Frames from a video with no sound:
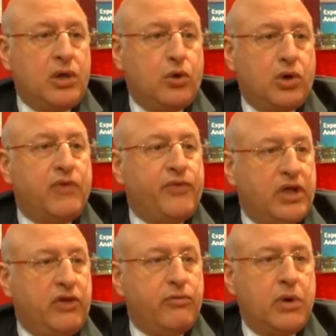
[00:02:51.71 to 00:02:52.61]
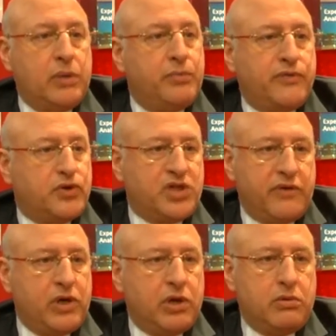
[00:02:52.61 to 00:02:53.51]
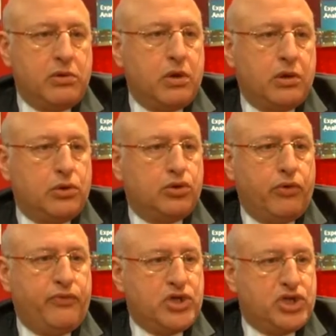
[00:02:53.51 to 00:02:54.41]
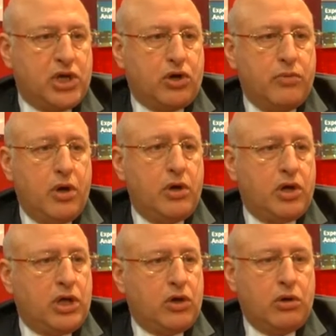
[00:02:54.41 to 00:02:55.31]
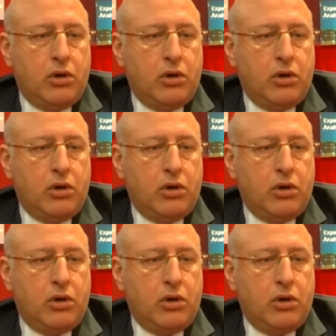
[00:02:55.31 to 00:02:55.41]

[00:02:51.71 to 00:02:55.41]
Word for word: Donc effectivement, ils peuvent se servir euh, dans notre fichier commun qui